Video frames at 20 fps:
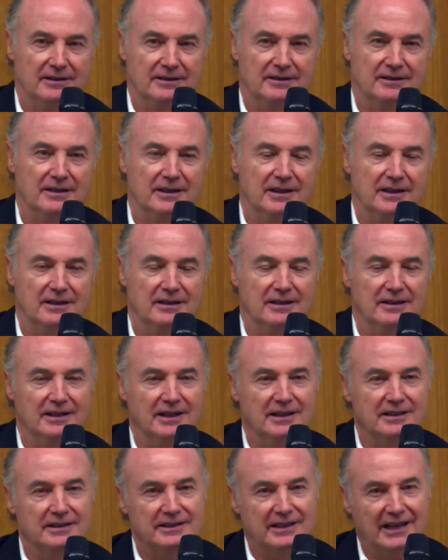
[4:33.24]

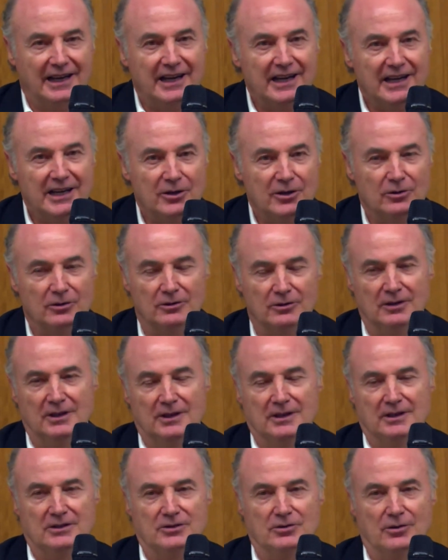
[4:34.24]
del, tejido
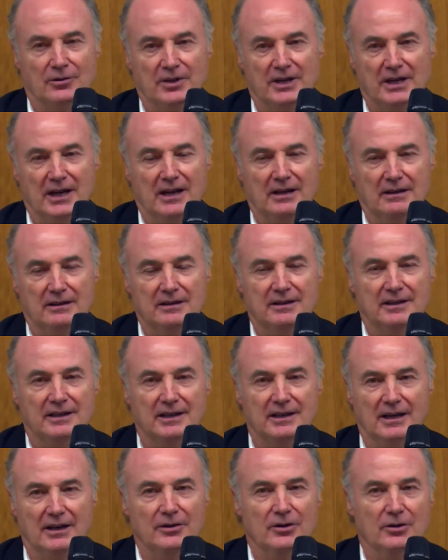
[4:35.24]
social,
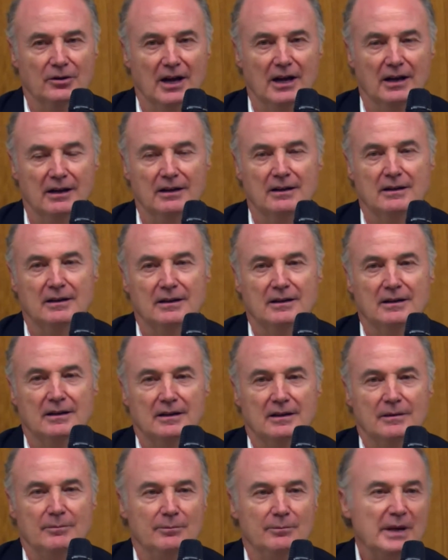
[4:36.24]
relacional,
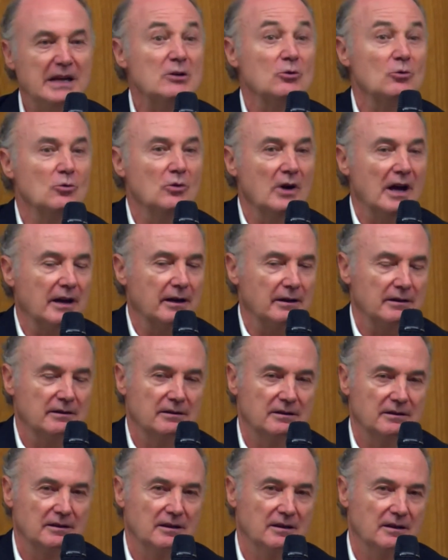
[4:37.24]
vincular
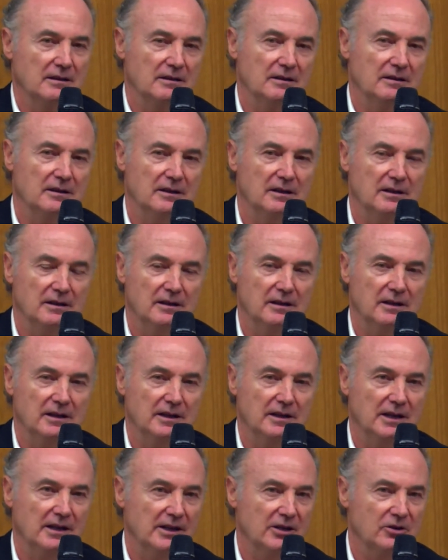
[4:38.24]
eh,
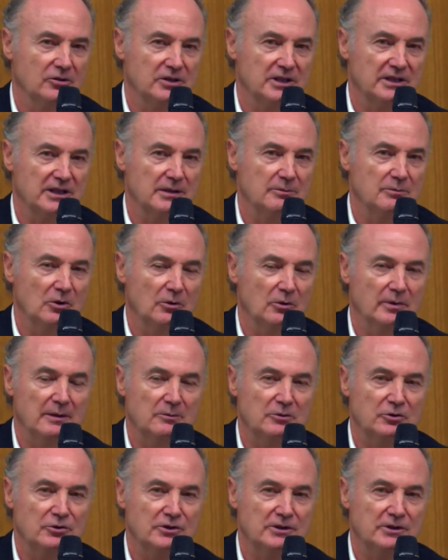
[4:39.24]
en el que nos
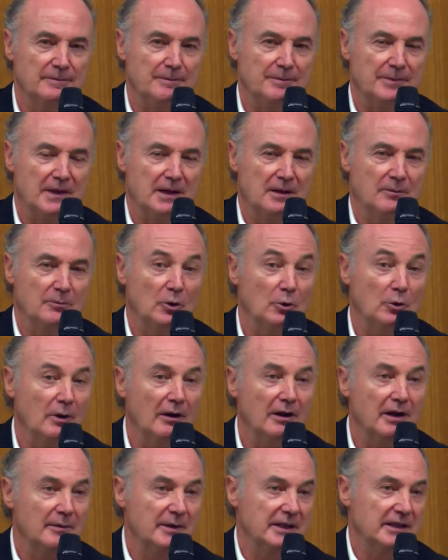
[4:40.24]
desenvolvemos,
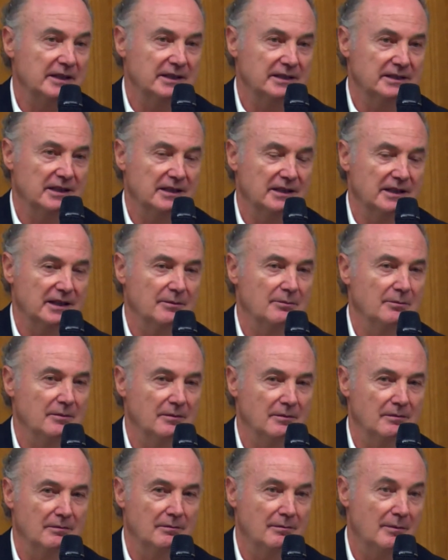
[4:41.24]
probablemente es el que
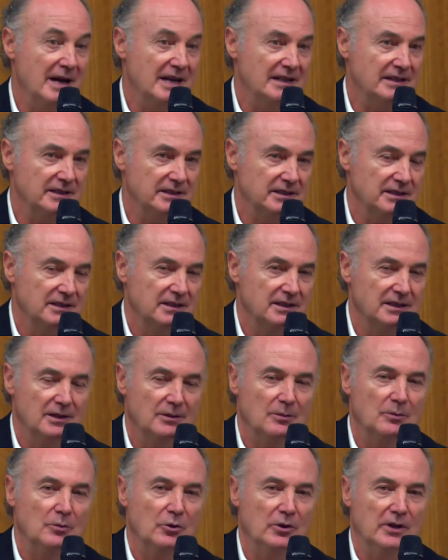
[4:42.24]
más
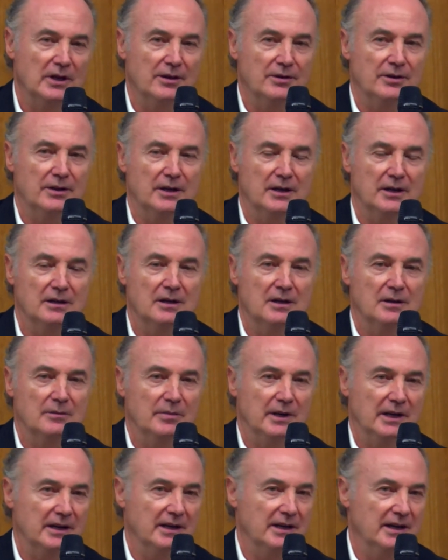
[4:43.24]
puede hacer
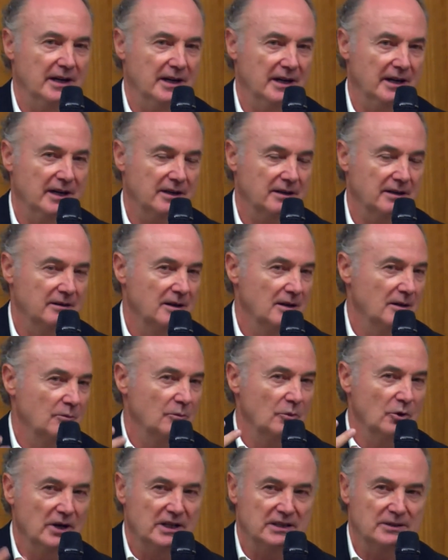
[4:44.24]
para generar
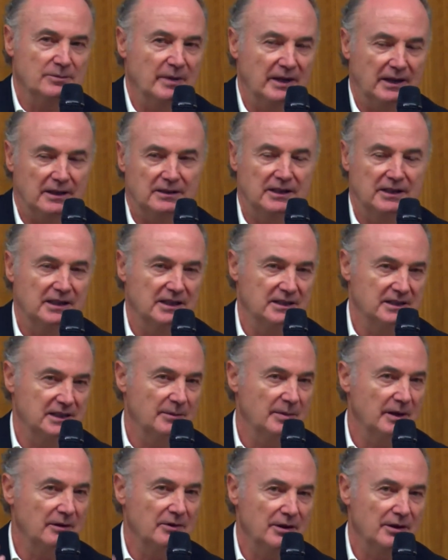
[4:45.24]
buenas prácticas de
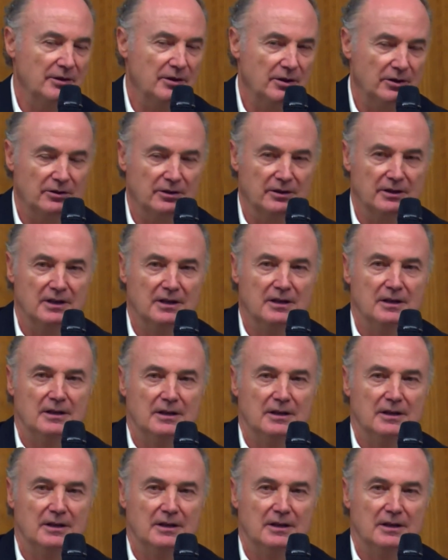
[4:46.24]
prevención